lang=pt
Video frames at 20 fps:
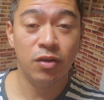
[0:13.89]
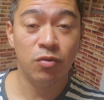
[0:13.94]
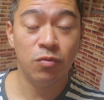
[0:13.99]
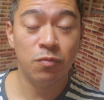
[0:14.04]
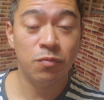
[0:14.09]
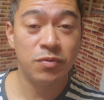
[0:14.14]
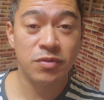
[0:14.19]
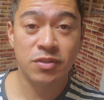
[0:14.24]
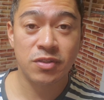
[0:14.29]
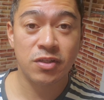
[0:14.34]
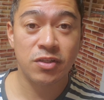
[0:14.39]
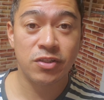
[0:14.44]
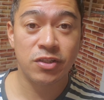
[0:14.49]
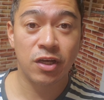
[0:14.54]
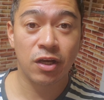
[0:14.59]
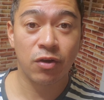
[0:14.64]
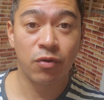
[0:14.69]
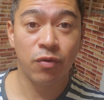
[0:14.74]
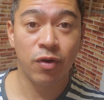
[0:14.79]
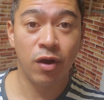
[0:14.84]
não precisa de
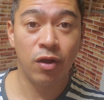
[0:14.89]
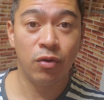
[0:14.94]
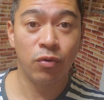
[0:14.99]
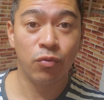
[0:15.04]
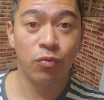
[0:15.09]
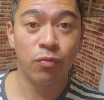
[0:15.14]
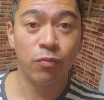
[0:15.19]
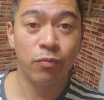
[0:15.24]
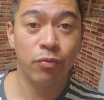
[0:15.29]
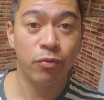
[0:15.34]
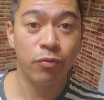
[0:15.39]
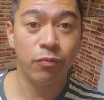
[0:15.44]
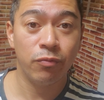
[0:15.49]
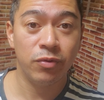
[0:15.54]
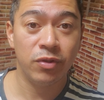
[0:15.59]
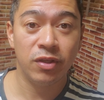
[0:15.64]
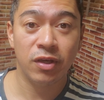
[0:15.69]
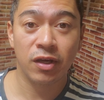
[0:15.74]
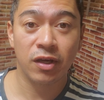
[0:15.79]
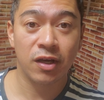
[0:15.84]
aquário com
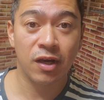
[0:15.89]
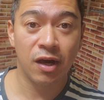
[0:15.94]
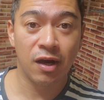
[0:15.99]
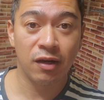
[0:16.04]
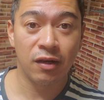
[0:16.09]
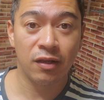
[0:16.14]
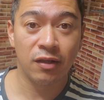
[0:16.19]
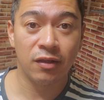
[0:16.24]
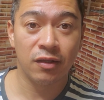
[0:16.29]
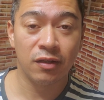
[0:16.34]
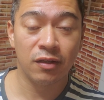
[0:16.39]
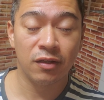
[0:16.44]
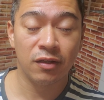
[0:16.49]
bombinha cara.